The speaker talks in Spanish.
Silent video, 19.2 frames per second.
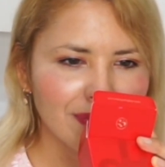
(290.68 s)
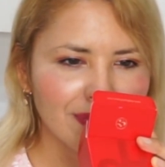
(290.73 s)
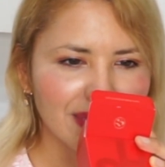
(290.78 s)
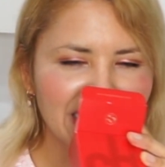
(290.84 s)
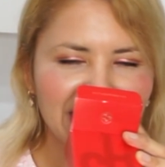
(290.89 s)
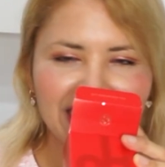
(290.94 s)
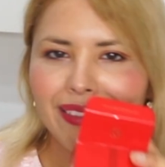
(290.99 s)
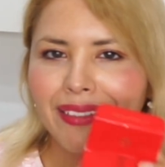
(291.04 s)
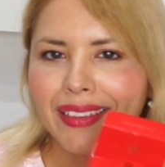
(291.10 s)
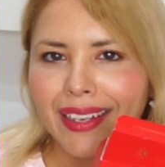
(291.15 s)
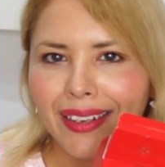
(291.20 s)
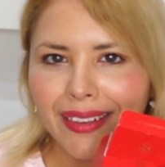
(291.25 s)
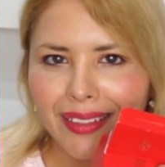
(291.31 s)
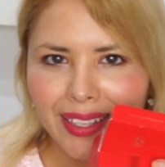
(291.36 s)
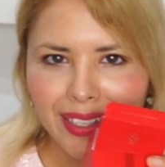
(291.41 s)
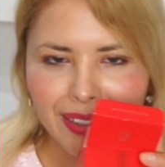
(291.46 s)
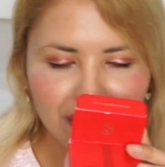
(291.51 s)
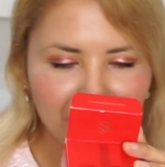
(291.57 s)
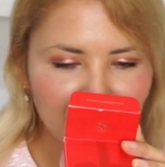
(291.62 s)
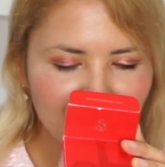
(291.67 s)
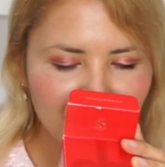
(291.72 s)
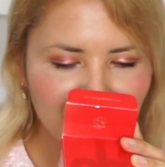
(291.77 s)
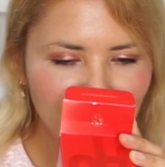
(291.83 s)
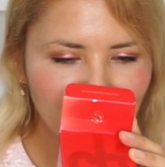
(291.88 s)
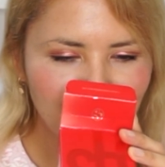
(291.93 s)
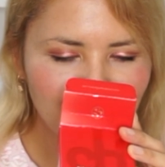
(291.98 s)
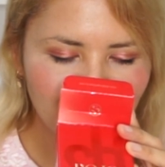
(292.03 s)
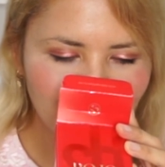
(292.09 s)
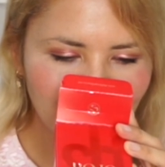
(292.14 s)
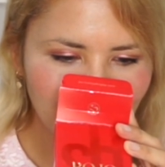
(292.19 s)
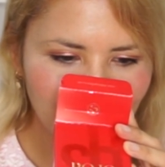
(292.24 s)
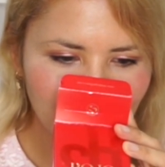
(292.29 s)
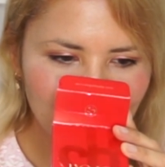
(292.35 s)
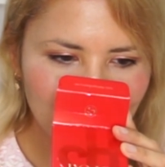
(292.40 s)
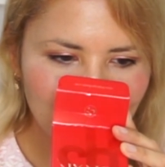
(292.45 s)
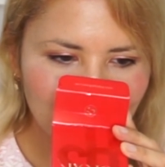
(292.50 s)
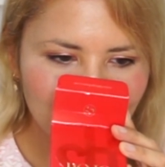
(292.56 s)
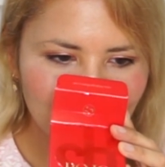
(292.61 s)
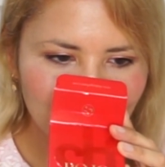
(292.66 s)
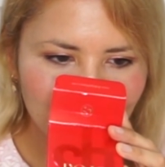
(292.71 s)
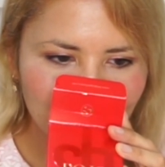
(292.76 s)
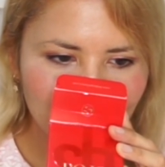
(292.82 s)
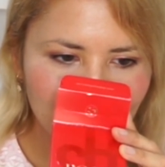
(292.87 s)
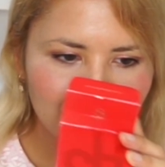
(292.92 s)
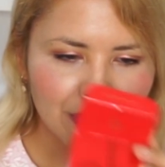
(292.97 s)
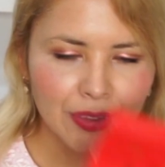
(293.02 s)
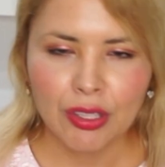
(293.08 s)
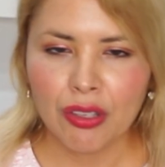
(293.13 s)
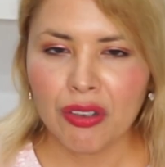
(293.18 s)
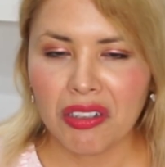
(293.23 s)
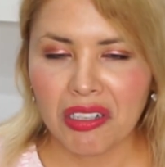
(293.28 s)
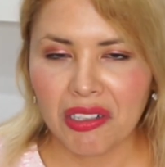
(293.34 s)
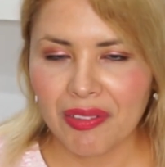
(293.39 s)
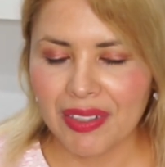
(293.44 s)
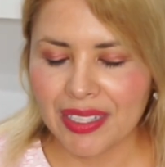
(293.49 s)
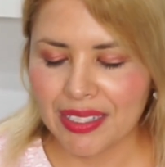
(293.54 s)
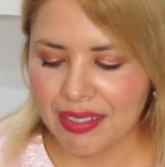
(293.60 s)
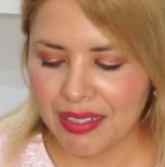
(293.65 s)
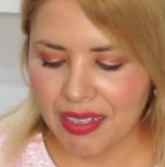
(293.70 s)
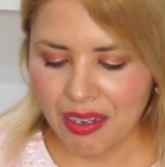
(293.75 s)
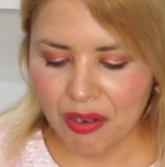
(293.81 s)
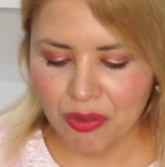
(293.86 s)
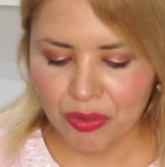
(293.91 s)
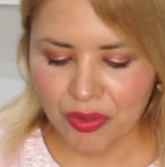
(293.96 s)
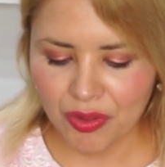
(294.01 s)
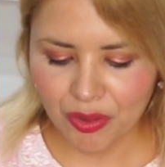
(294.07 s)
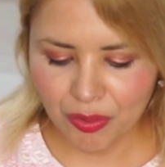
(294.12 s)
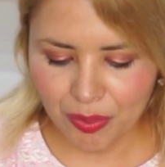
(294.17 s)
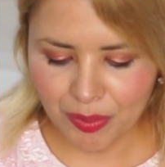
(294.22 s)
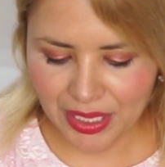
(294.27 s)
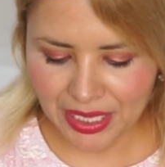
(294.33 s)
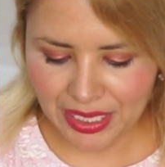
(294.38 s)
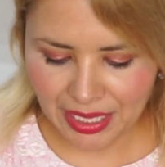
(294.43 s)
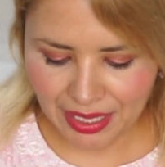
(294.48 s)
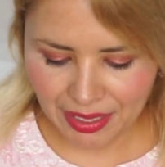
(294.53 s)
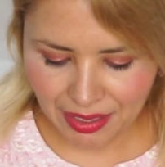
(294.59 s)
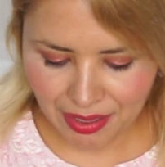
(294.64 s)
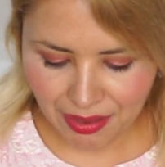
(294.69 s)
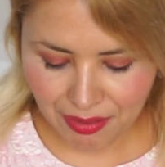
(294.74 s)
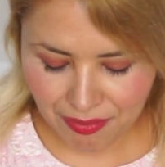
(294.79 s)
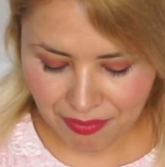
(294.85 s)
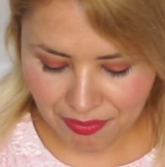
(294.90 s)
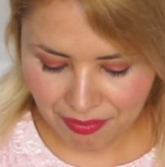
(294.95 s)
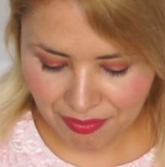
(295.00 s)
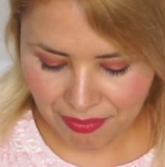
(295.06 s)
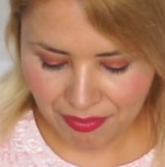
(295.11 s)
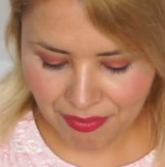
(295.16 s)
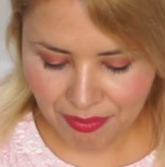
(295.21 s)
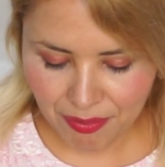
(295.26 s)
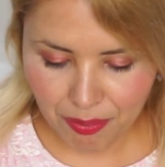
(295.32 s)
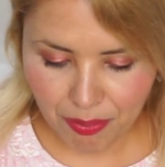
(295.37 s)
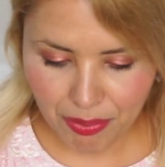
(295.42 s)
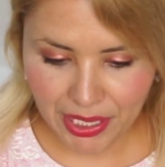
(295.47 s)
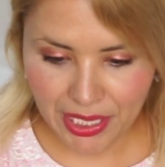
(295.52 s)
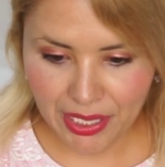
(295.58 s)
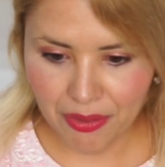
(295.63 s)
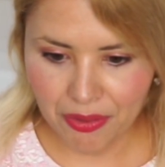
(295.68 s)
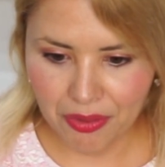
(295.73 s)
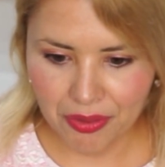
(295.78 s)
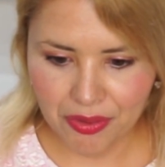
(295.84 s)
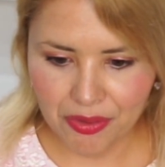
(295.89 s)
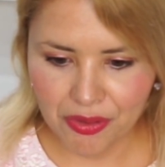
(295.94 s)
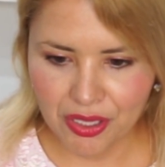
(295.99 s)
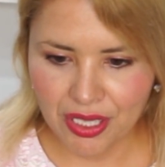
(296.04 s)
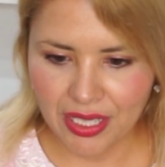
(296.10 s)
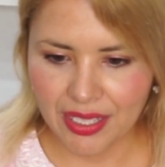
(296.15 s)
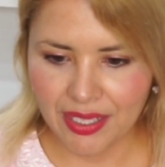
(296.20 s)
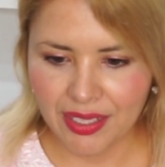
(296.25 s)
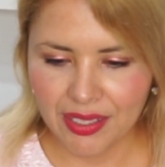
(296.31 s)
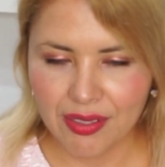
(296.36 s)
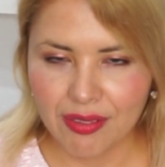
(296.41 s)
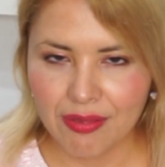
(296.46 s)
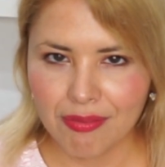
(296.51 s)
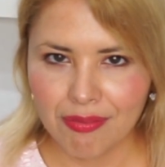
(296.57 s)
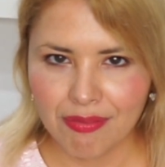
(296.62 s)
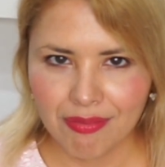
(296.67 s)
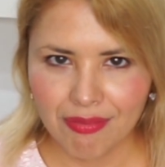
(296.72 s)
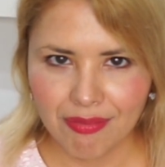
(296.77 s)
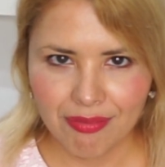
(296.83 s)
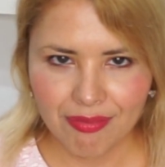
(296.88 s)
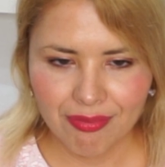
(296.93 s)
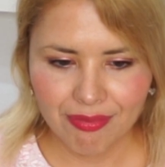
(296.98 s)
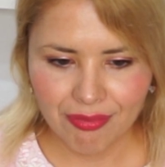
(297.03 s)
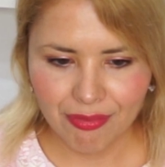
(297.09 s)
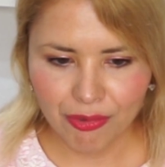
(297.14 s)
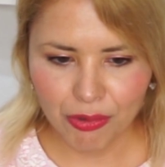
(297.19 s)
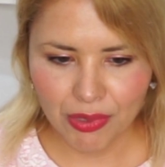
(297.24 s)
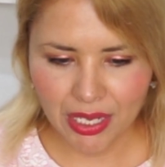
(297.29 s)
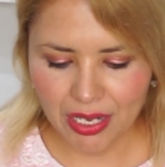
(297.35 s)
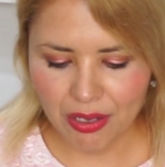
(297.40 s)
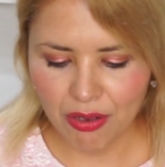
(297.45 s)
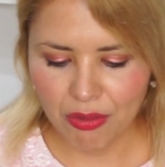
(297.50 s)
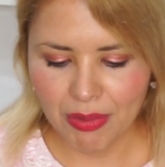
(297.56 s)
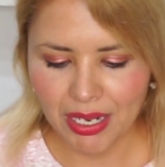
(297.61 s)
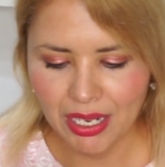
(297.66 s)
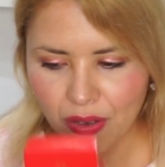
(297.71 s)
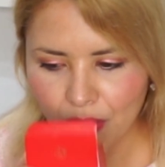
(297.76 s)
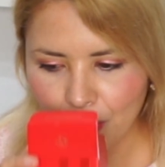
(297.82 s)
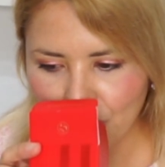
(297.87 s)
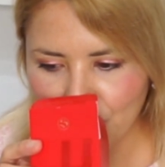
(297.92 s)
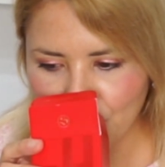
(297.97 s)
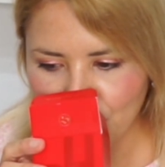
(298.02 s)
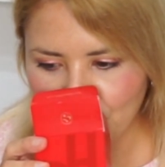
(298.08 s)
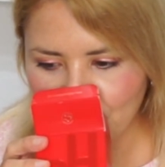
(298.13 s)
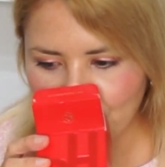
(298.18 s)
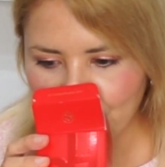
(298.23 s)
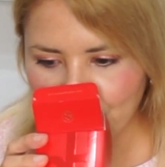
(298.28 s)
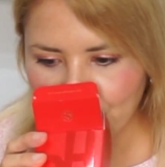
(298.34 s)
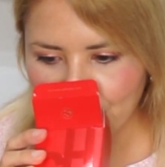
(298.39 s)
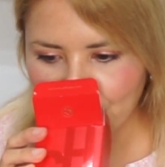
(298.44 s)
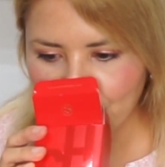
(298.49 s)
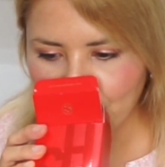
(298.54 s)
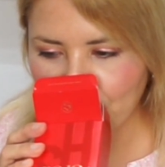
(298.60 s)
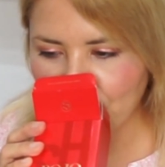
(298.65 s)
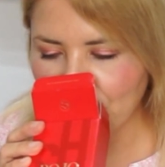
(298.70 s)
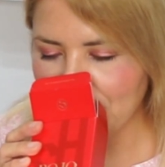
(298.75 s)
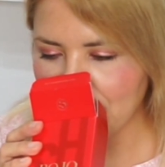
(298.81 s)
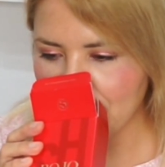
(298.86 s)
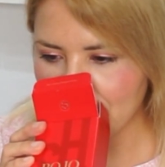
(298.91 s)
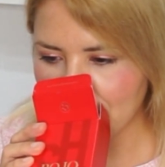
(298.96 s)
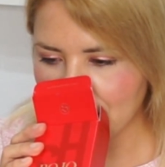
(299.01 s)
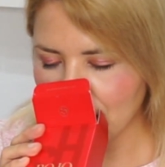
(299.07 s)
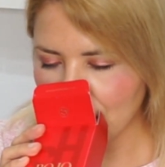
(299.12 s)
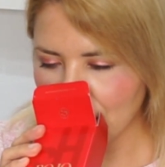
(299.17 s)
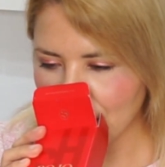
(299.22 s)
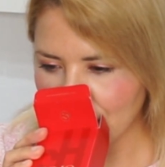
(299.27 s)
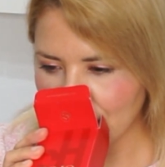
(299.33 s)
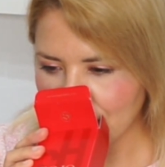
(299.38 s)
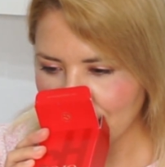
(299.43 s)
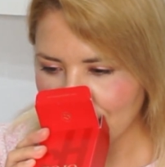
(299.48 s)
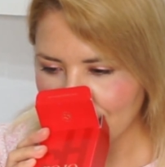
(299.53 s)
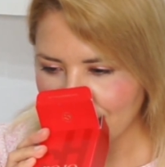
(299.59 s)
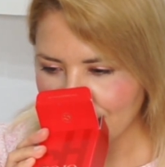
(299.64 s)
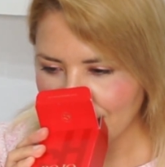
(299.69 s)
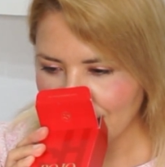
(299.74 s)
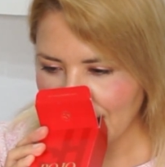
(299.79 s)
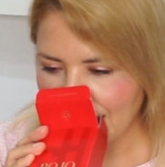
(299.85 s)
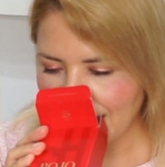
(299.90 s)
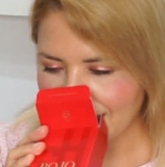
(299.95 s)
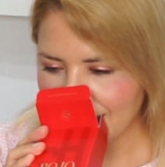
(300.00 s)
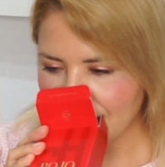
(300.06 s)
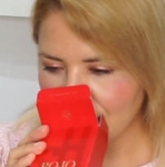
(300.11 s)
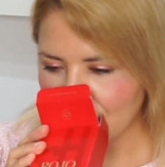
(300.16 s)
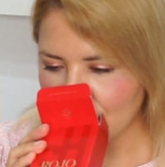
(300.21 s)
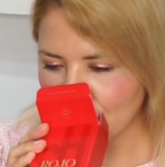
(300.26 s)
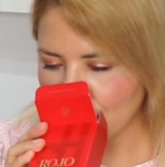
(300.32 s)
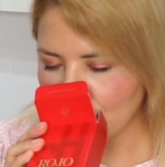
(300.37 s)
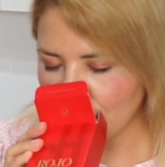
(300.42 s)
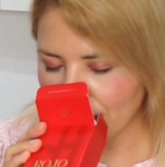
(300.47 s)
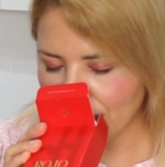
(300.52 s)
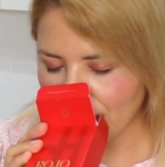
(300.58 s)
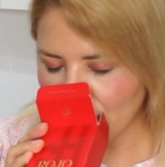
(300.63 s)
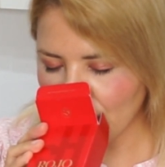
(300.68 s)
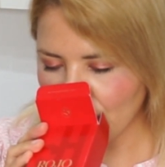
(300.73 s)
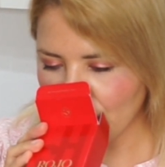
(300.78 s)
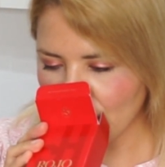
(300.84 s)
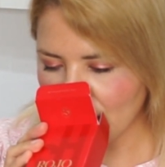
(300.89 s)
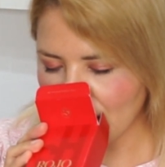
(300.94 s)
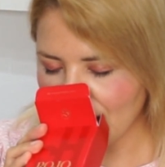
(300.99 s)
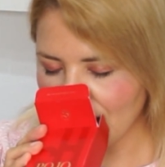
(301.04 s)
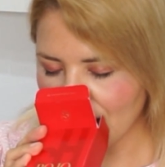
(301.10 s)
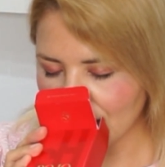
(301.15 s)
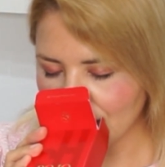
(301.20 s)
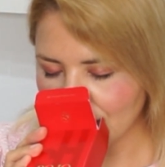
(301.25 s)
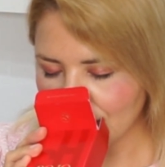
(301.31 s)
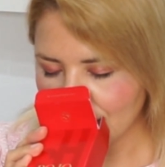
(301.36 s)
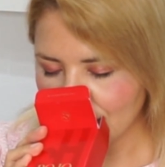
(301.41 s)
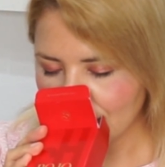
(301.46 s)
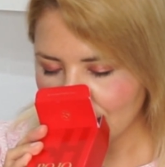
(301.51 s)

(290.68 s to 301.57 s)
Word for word: Linterdit, no sé por qué. No creo que sea un dupe ni nada, pero no sé, es un aroma como por el estilo. Así dulce, floral.